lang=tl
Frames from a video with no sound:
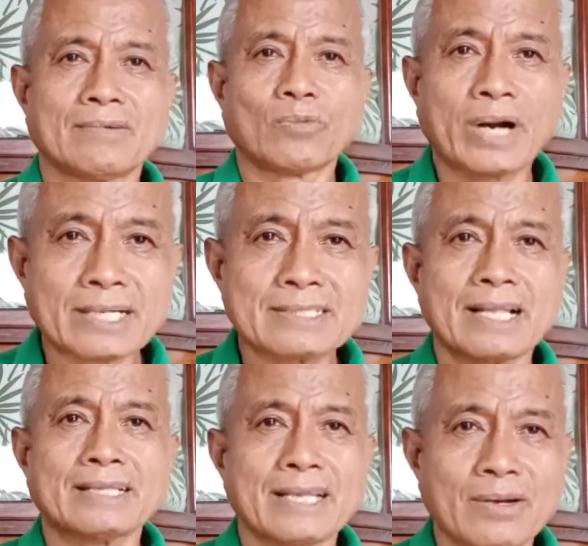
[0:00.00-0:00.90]
works
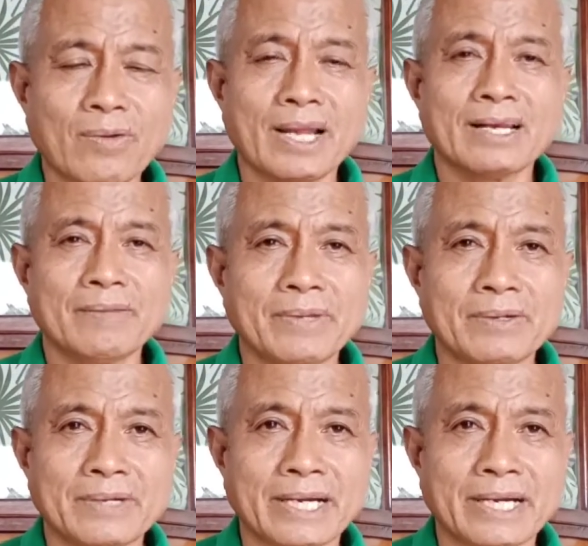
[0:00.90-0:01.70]
natin while living on